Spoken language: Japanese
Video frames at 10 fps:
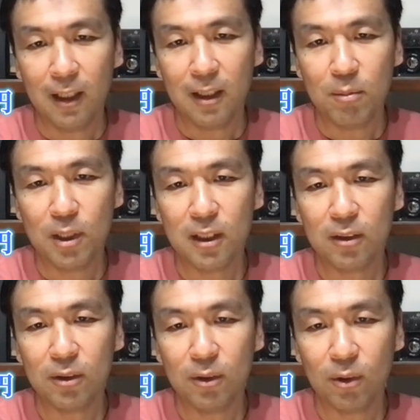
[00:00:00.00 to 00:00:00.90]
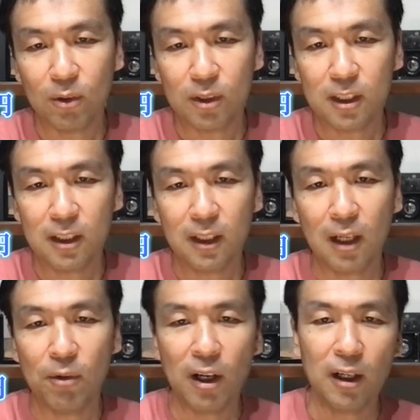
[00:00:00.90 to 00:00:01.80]
で、B 君の進化
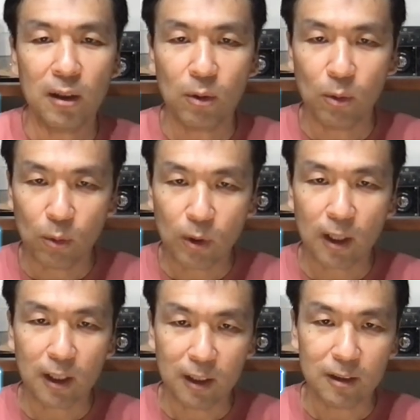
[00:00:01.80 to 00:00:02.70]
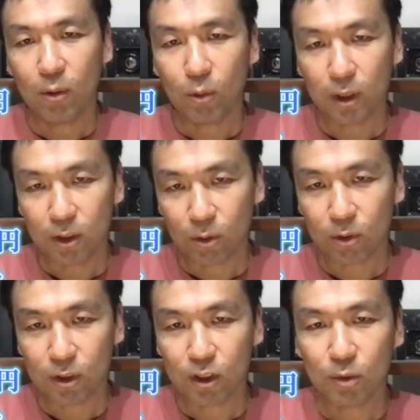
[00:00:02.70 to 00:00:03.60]
はここからです。ここで一
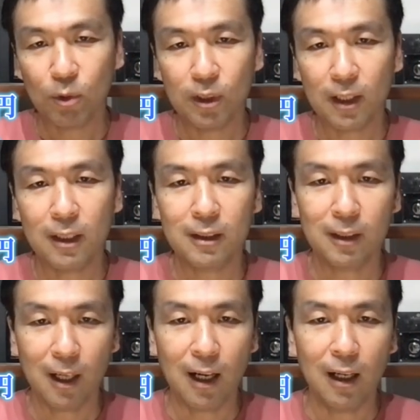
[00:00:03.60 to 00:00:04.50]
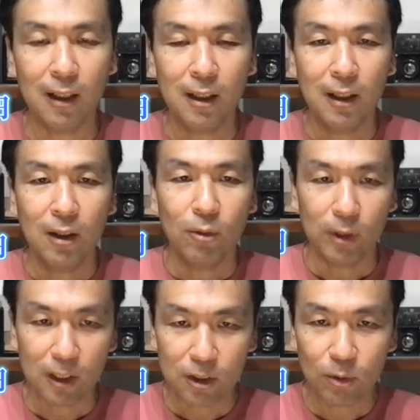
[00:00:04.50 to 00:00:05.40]
つ質問なんですが、
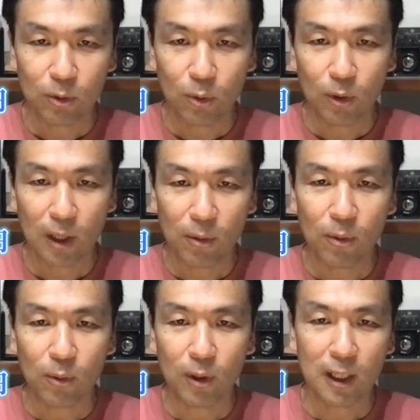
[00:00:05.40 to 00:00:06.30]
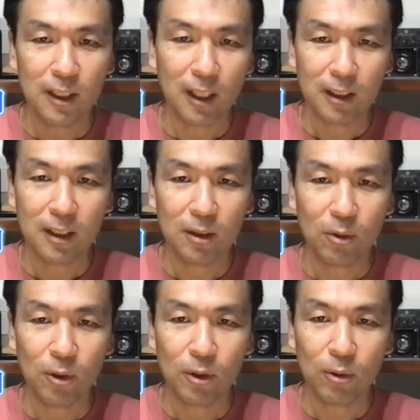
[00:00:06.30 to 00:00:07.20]
私の動画をご覧になっている
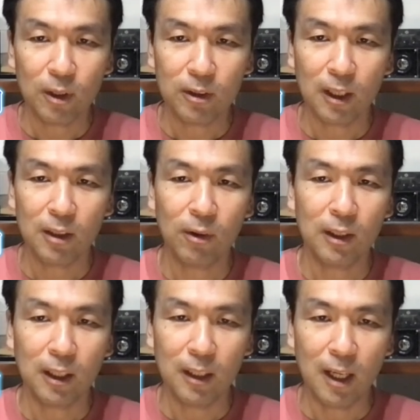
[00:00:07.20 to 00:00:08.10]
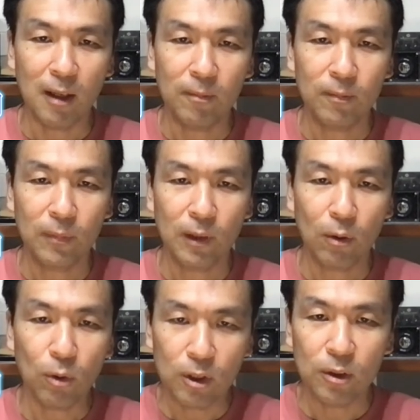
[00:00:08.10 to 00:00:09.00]
コインコレクターの方で、
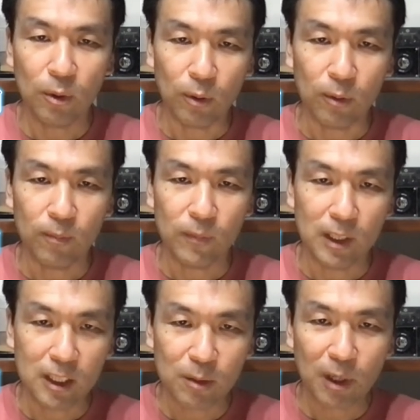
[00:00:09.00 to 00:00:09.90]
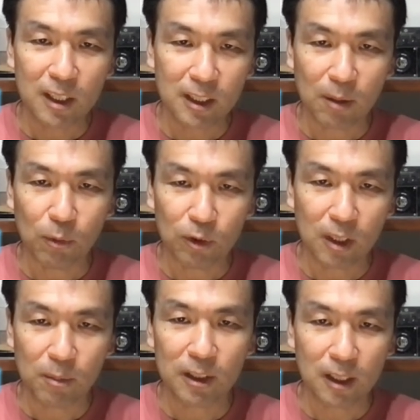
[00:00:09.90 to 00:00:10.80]
コインを1枚しか持っ
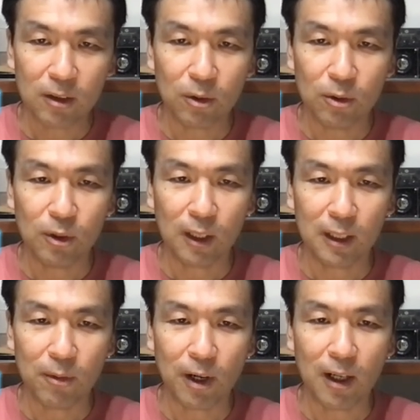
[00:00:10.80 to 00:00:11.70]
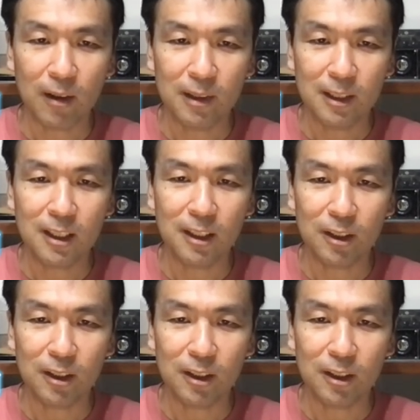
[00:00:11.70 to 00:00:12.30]
てませんという方は、ぜひ